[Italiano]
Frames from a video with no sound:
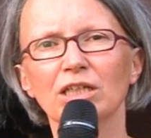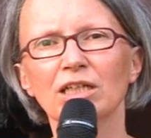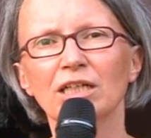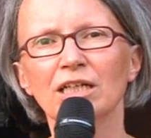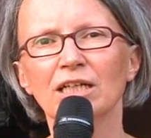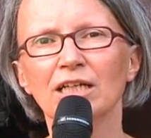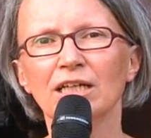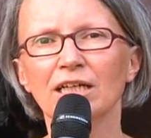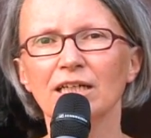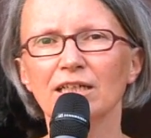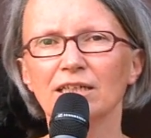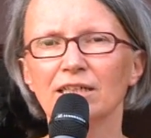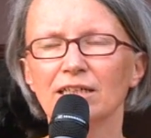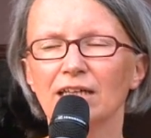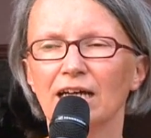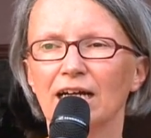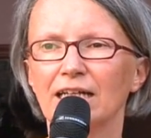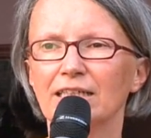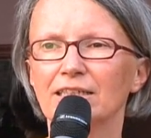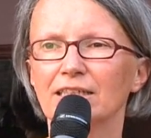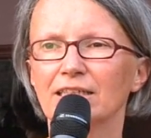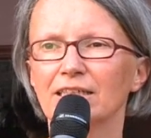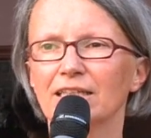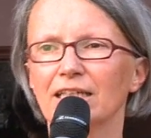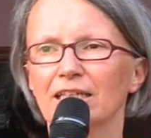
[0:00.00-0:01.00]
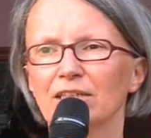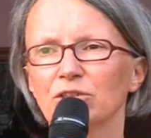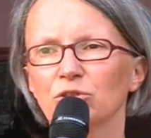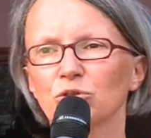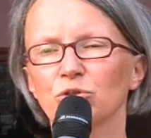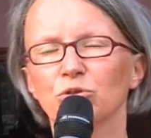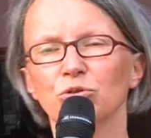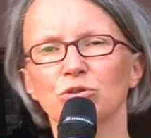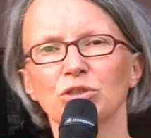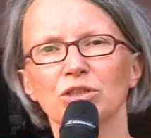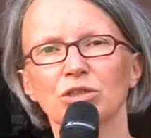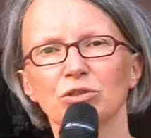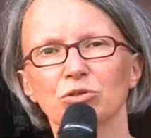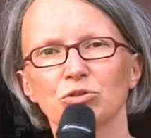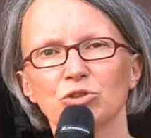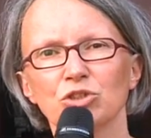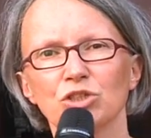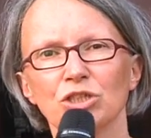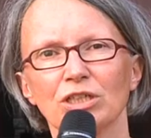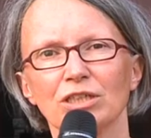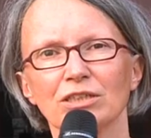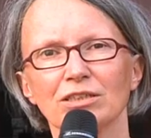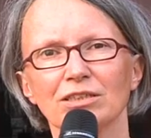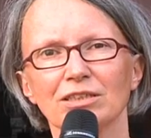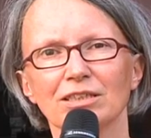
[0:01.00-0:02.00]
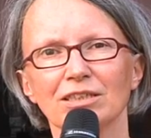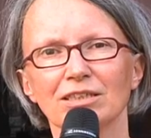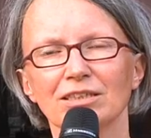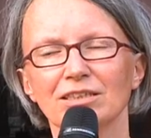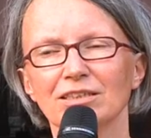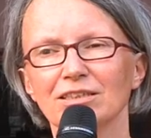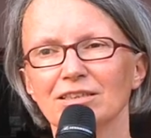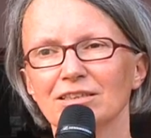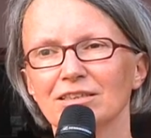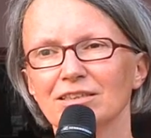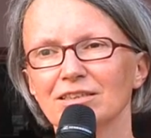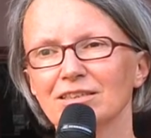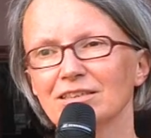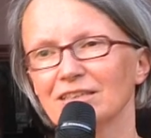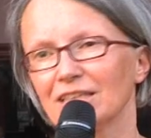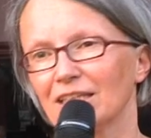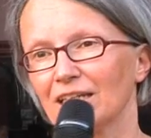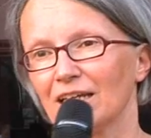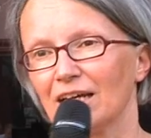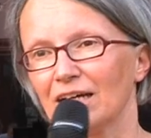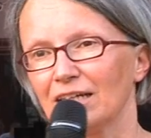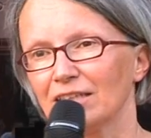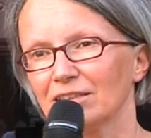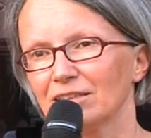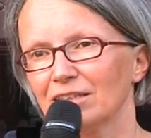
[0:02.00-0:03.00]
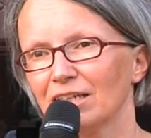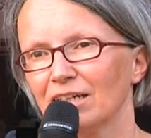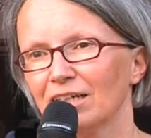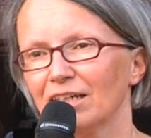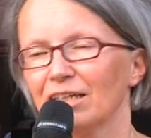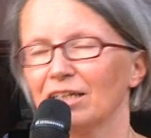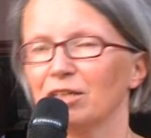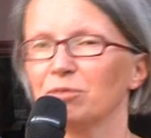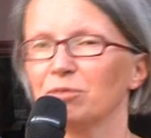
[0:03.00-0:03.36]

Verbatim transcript: eh, alternando con i concerti in serata